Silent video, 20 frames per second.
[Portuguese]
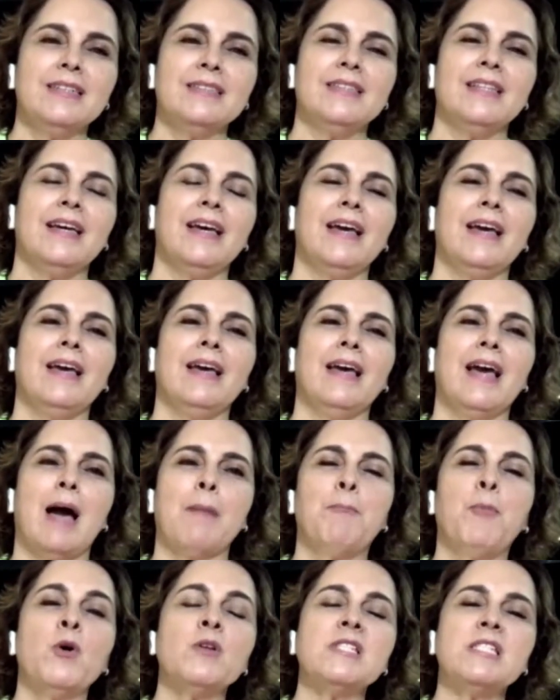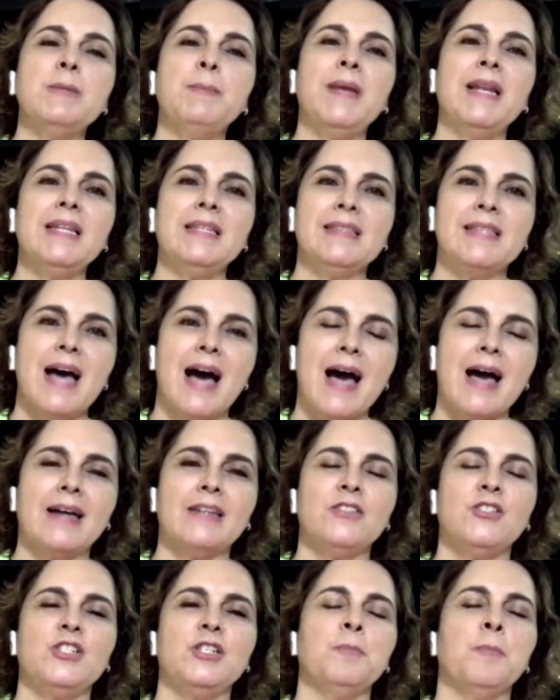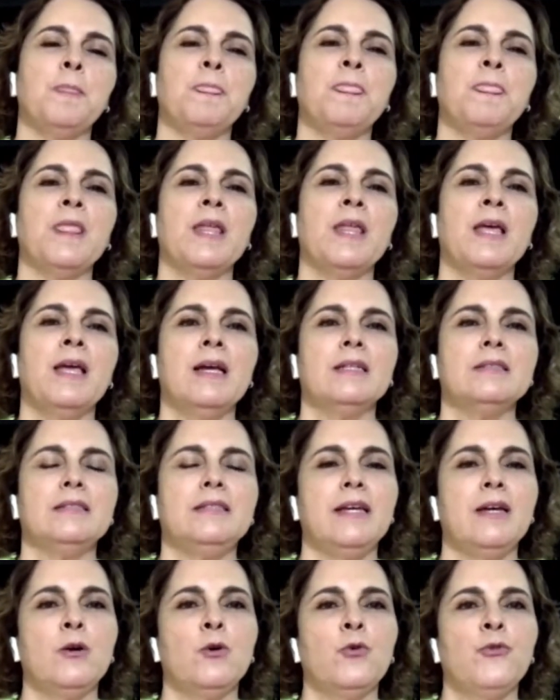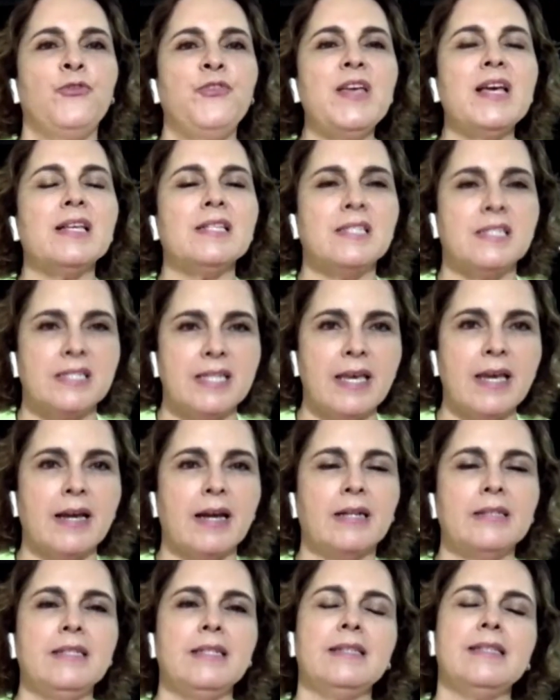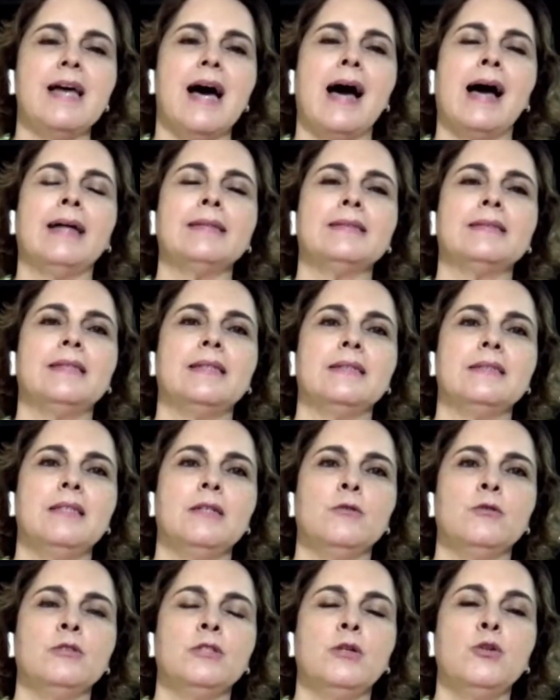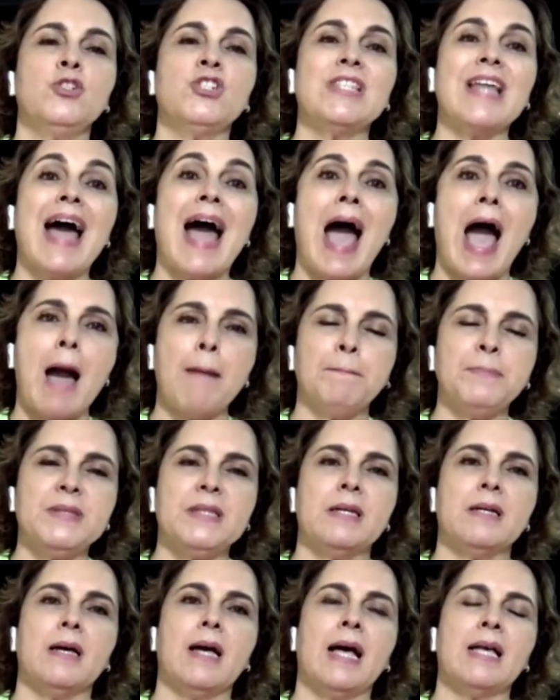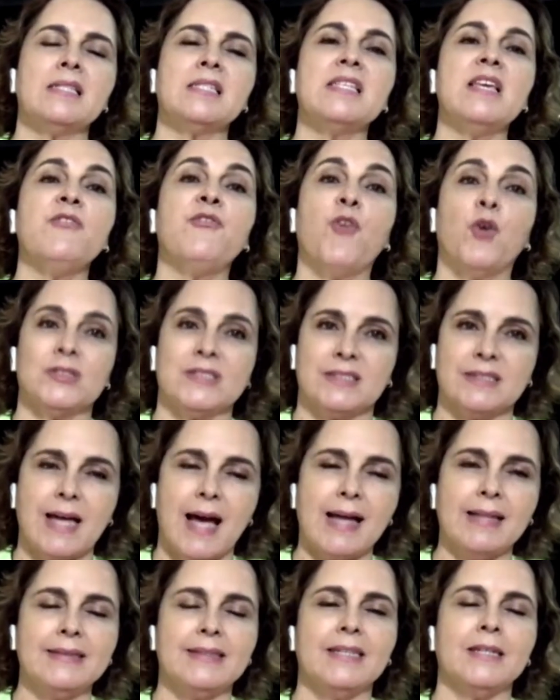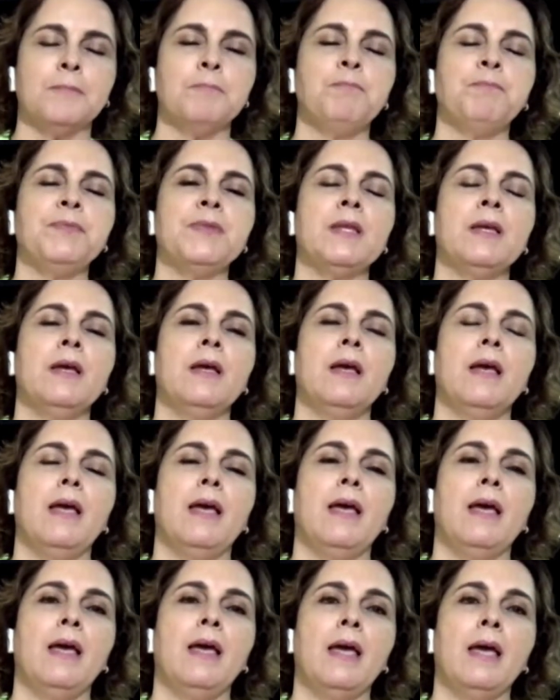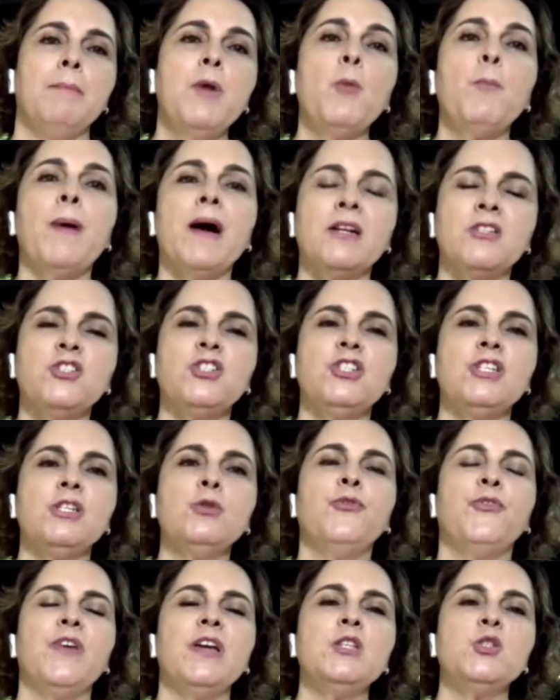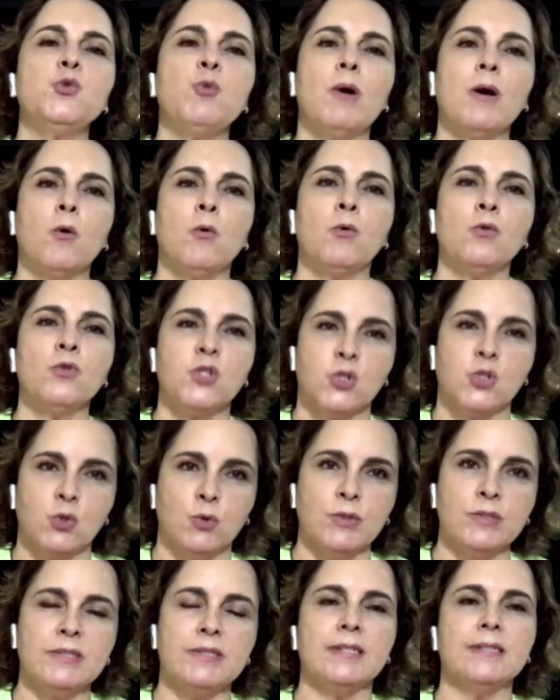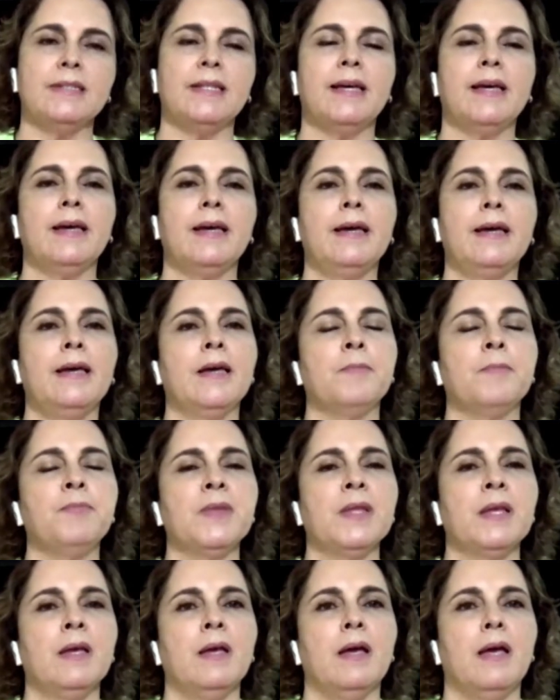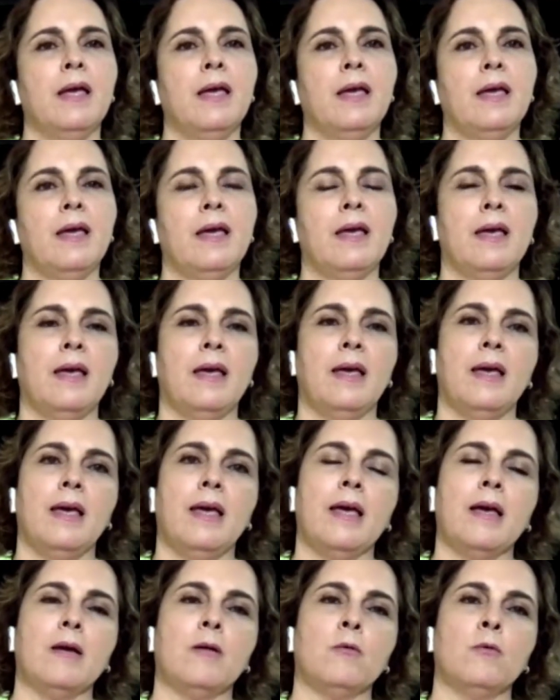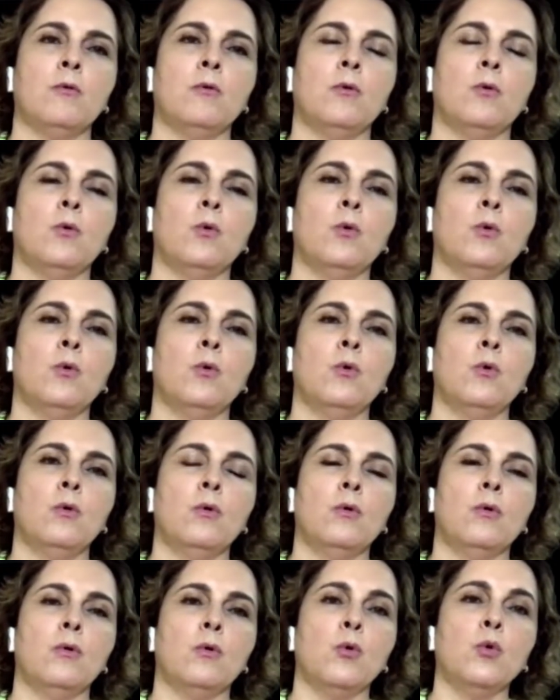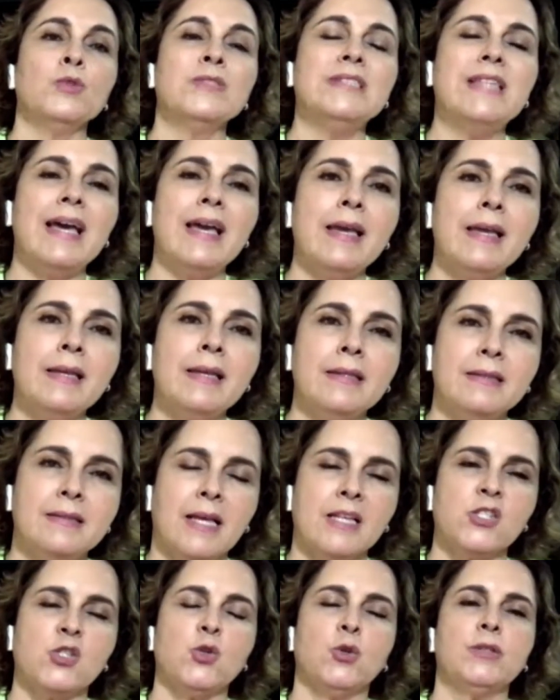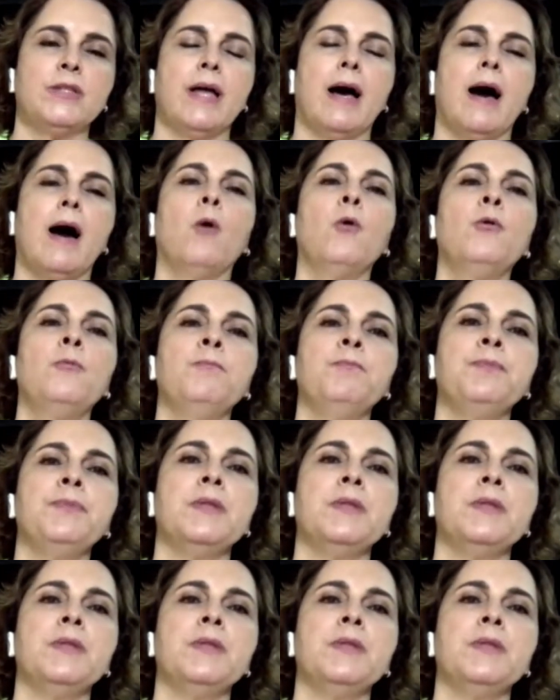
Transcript: né, a possibilidade de eu vir a ser candidata, de eu, de eu estar apta a ser votada, é, meu partido fez uma consulta, né, é, o, o, o DEM Nacional